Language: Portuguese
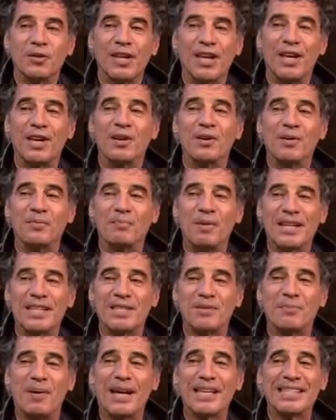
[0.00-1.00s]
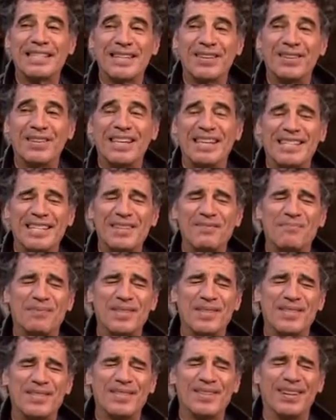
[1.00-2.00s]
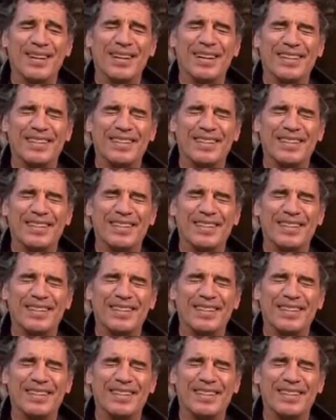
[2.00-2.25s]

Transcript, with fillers: tenho participação nesse episódio.